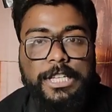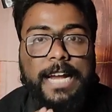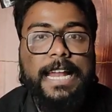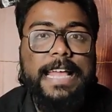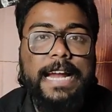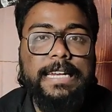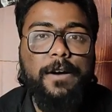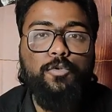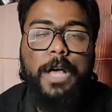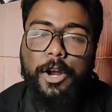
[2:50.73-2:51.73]
সেটারই একটা
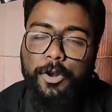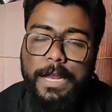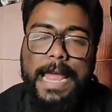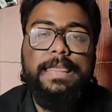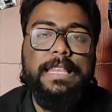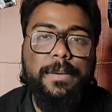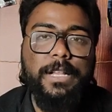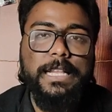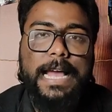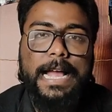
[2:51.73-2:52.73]
উদাহরণ এই
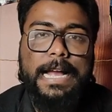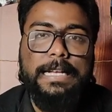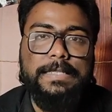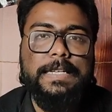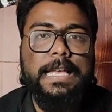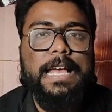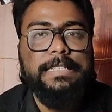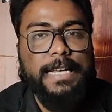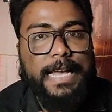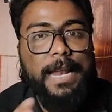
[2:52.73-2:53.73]
সিনেমাতে দেখা গেছে
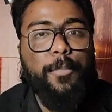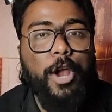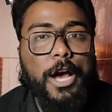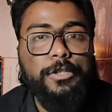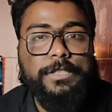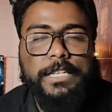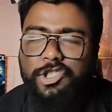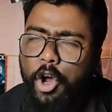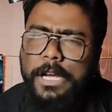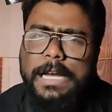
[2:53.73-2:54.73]
যেখানে বলা হচ্ছে
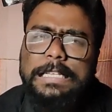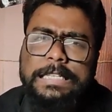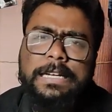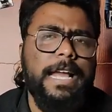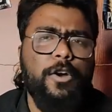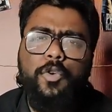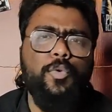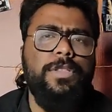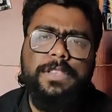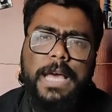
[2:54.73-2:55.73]
সরকারি চাকরি এখন
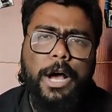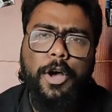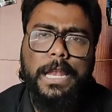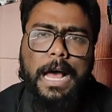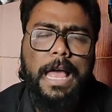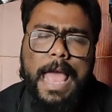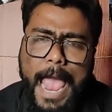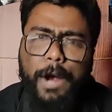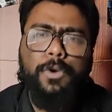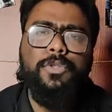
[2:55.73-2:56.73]
ঘুষ ছাড়া হয় না
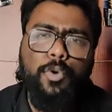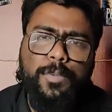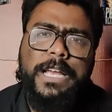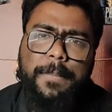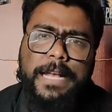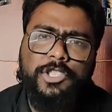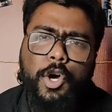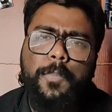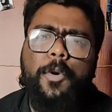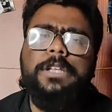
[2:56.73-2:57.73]
এখন দু বিঘা
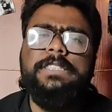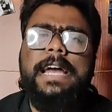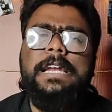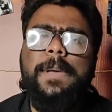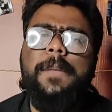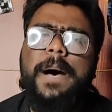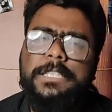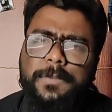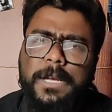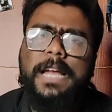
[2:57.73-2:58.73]
বেচো পরে চাকরি পেলে
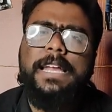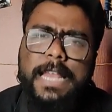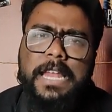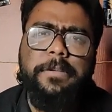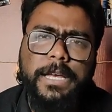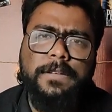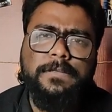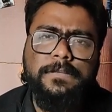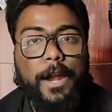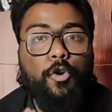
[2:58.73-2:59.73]
পাঁচ বিঘা কিনে নেবে
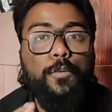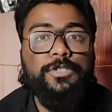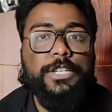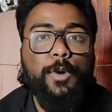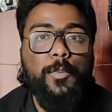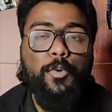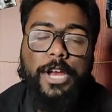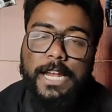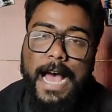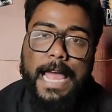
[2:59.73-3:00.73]
এরকম
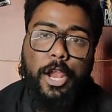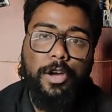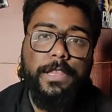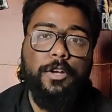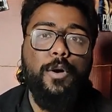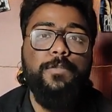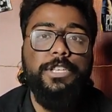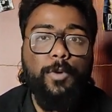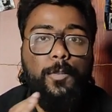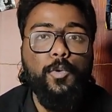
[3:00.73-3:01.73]
জীবনমুখী ডায়ালগস এরকম
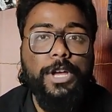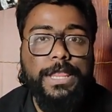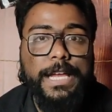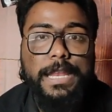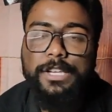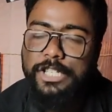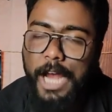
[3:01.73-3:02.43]
জীবনমুখী সিনস